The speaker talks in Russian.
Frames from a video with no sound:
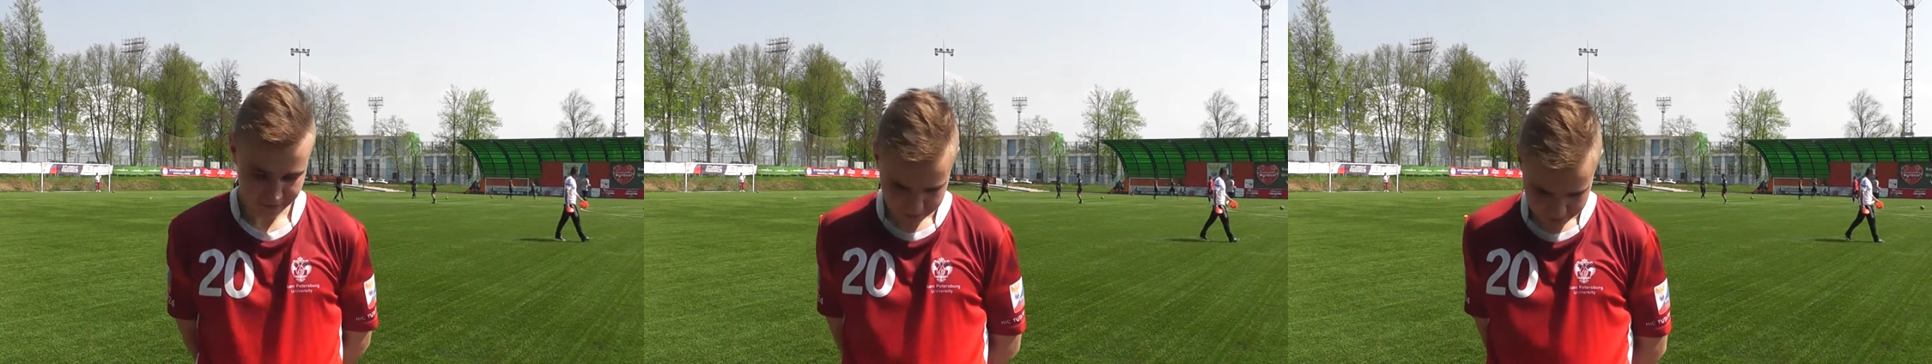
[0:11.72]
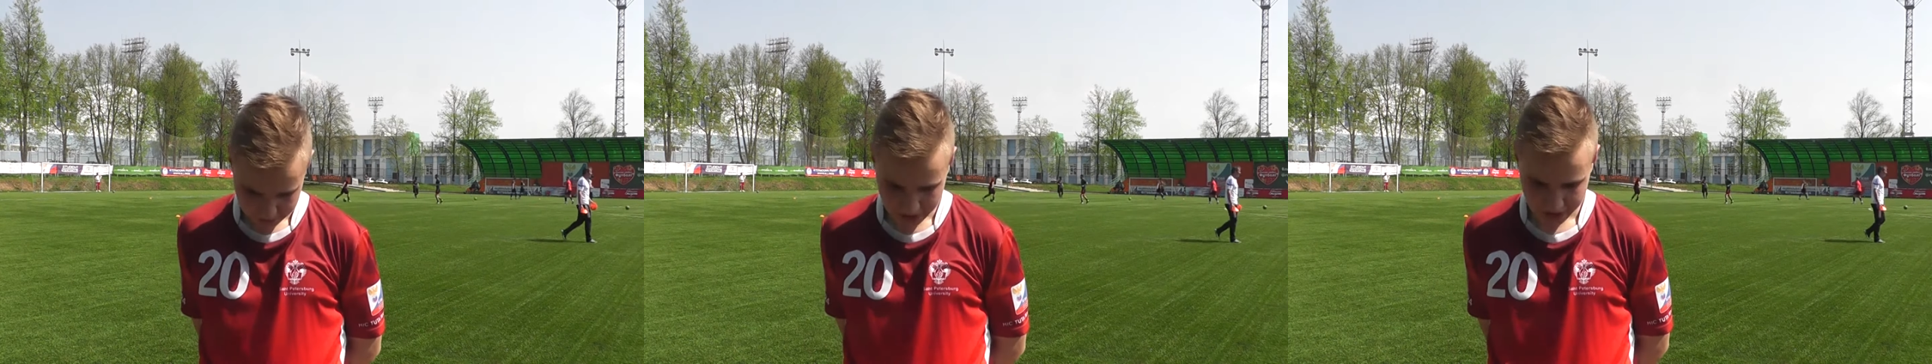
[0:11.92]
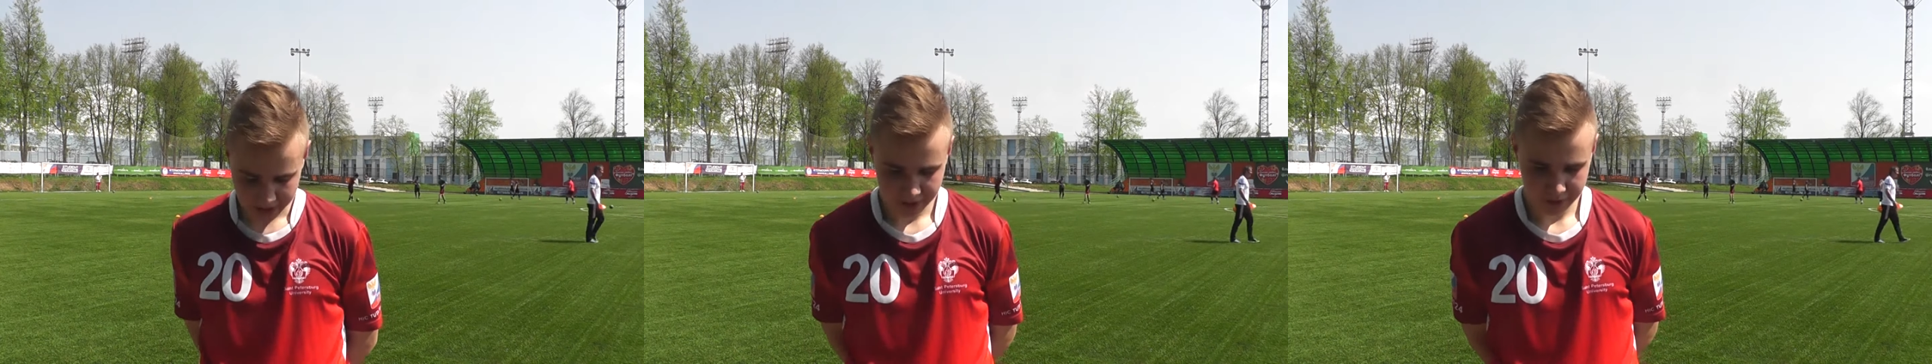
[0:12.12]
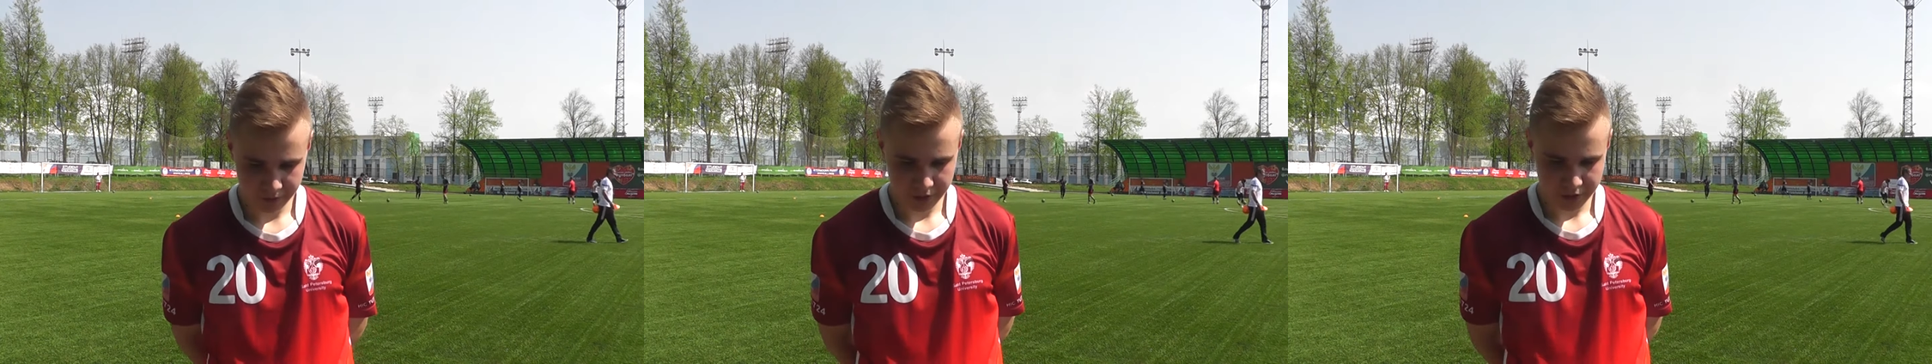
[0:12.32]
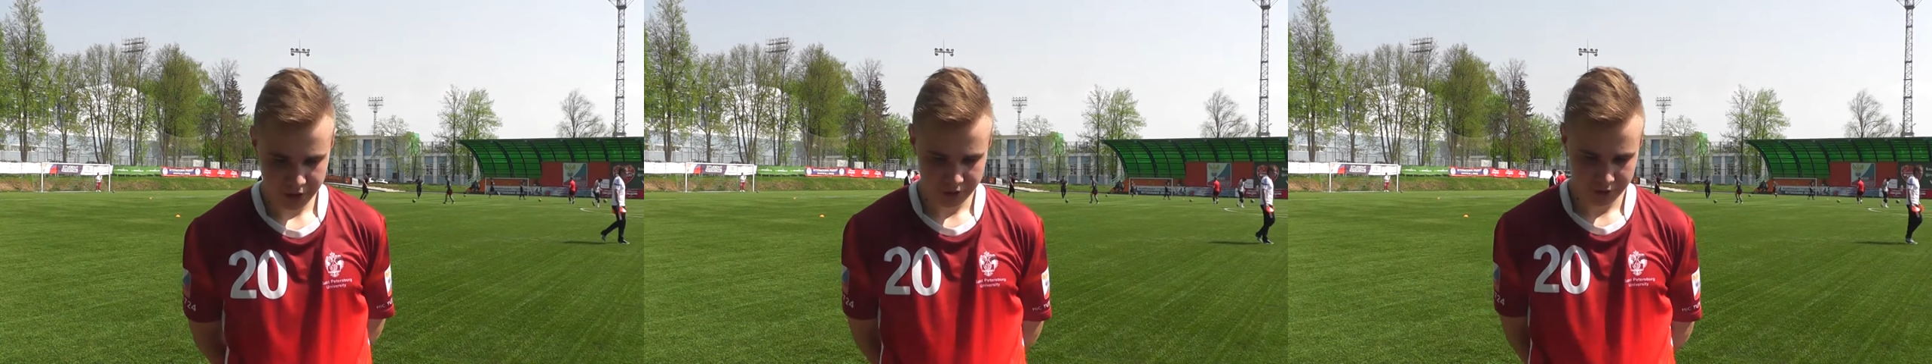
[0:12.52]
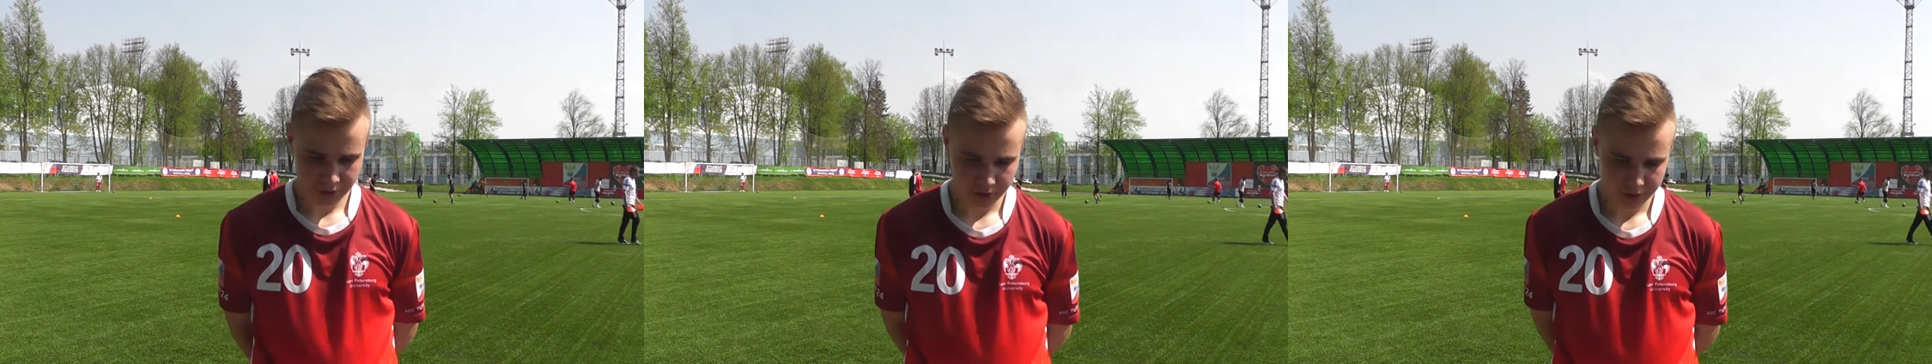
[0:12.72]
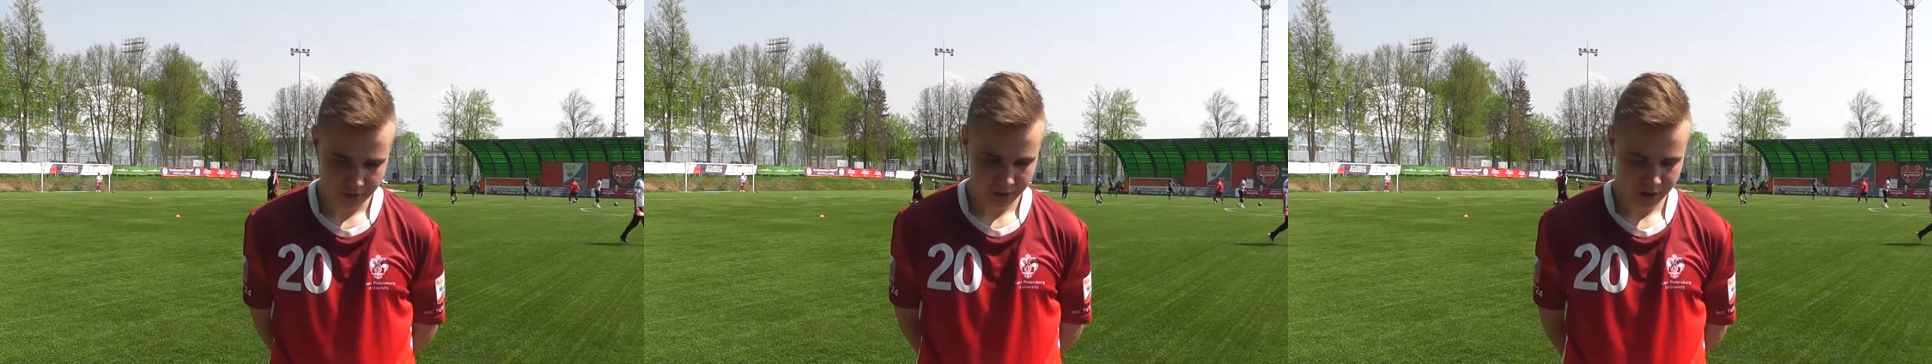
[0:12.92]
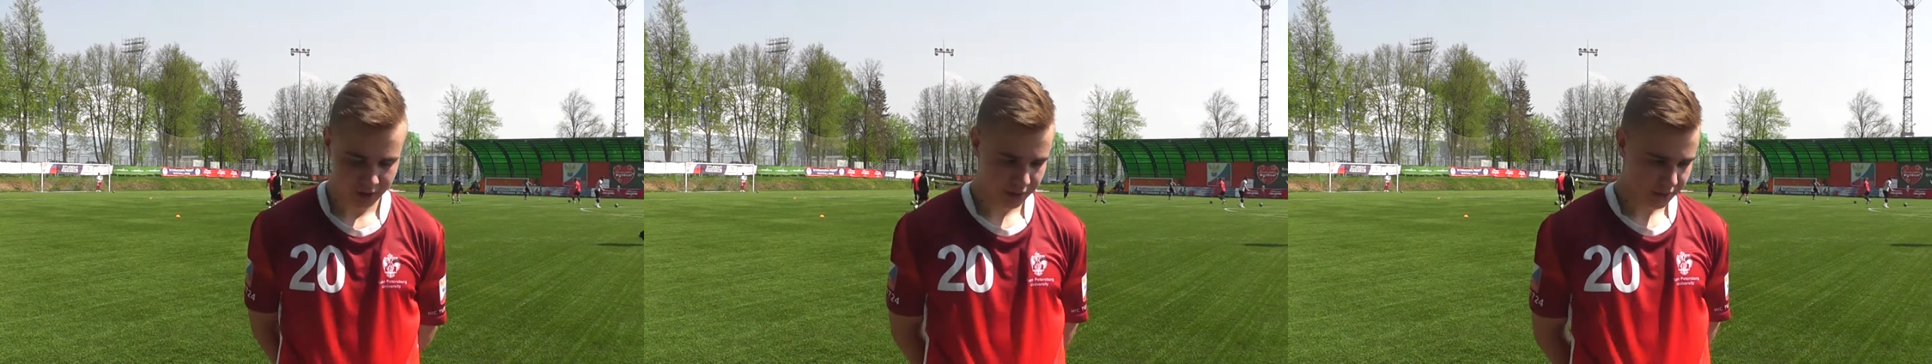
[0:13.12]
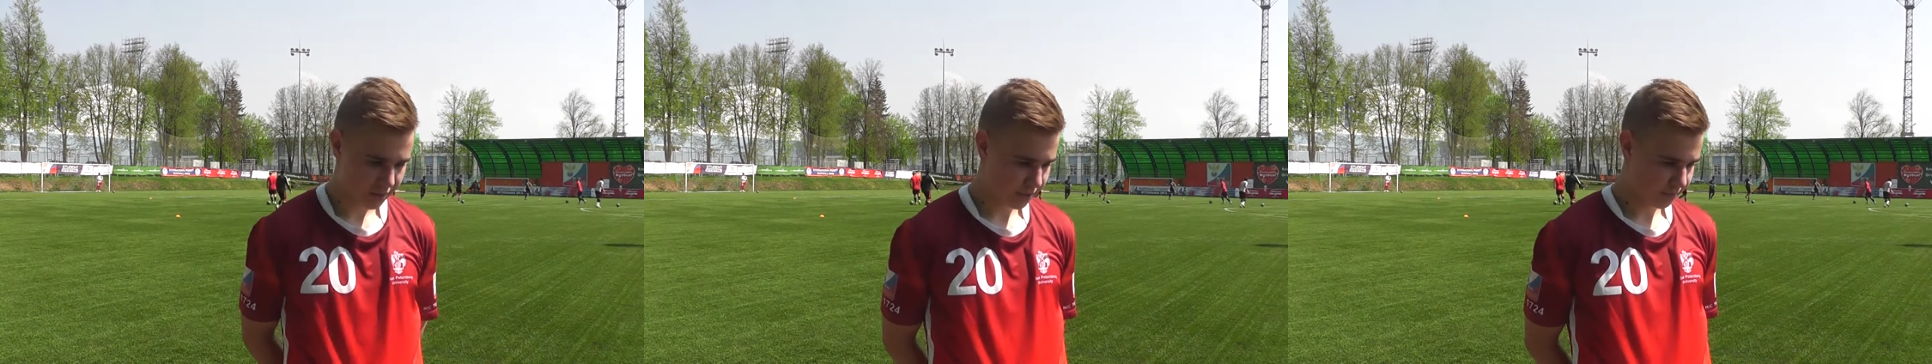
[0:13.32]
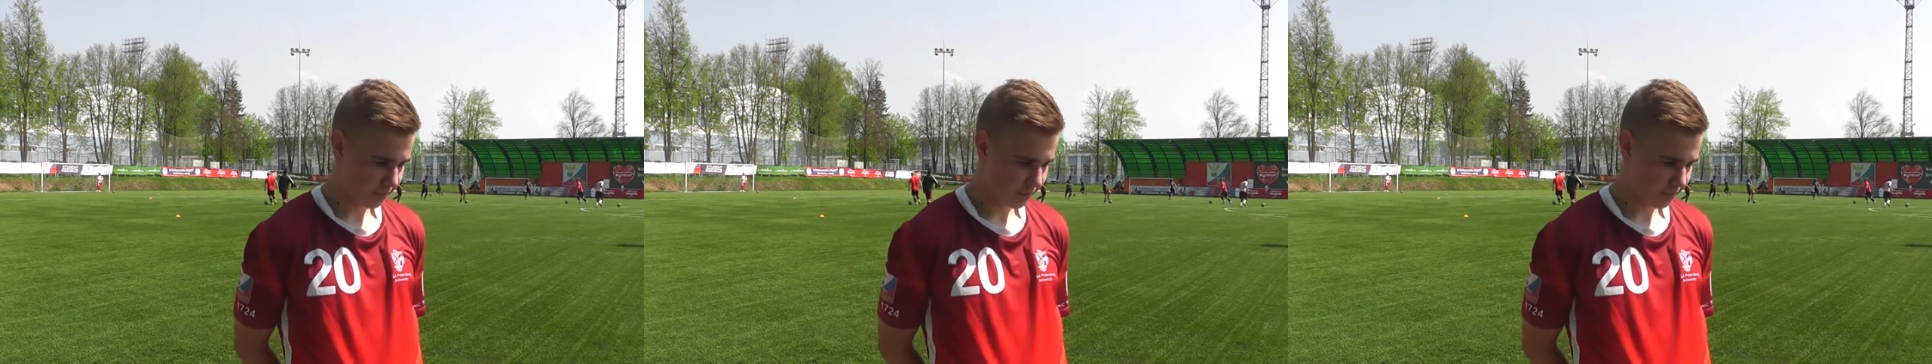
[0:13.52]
взяли одно очко, но, конечно,